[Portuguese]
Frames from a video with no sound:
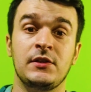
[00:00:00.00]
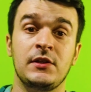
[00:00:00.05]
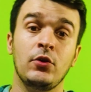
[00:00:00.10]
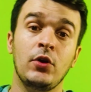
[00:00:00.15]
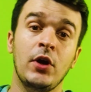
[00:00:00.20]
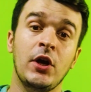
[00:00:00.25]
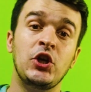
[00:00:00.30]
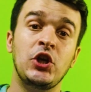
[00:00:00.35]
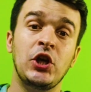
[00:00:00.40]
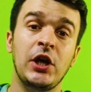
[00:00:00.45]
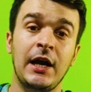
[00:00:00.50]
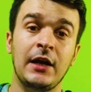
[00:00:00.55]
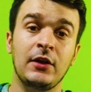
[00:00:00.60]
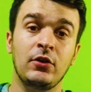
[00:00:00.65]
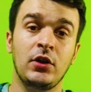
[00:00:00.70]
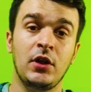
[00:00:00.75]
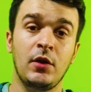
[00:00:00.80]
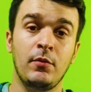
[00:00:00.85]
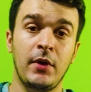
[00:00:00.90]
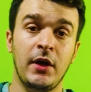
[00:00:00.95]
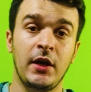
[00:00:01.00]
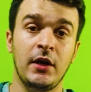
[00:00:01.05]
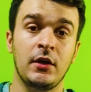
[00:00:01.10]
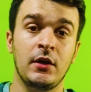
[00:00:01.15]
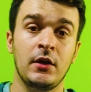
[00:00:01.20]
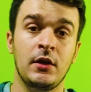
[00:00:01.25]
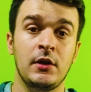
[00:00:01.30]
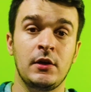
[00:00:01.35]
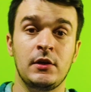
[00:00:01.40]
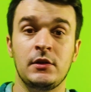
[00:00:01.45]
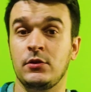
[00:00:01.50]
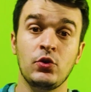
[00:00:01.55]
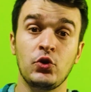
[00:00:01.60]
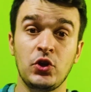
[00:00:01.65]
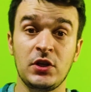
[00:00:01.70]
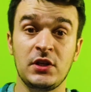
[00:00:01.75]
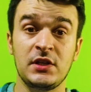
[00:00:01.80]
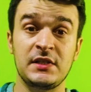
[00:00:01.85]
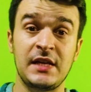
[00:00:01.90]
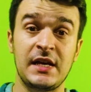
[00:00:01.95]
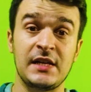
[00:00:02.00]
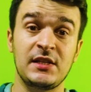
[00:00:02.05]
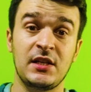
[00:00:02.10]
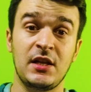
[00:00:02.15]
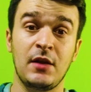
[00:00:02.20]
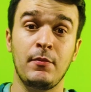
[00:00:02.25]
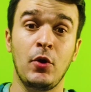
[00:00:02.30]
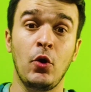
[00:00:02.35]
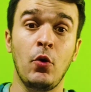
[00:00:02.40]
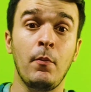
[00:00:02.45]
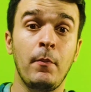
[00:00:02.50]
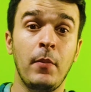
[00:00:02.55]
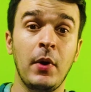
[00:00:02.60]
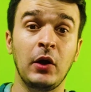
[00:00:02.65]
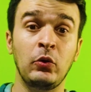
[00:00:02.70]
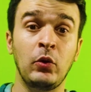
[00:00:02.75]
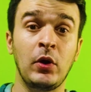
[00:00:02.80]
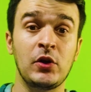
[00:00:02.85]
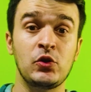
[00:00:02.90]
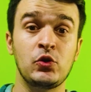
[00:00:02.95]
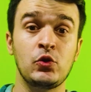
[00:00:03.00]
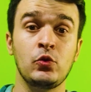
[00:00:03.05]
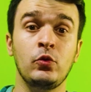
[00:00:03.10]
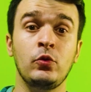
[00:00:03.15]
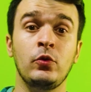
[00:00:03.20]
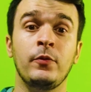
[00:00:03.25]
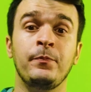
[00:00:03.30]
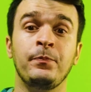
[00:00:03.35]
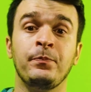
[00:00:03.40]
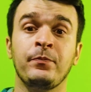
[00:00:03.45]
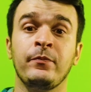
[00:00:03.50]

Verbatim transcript: sendo retirada também. Se utilizasse também um pano azul,